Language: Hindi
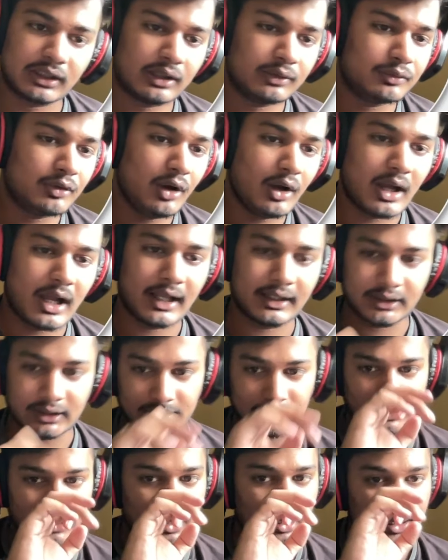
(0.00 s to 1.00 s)
था वो आ
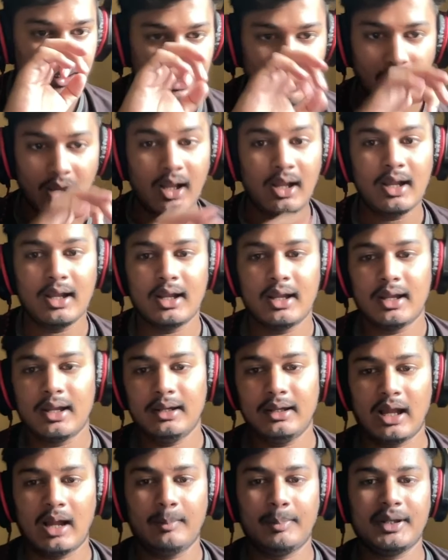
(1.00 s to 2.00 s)
जाता था ठीक है यहाँ पे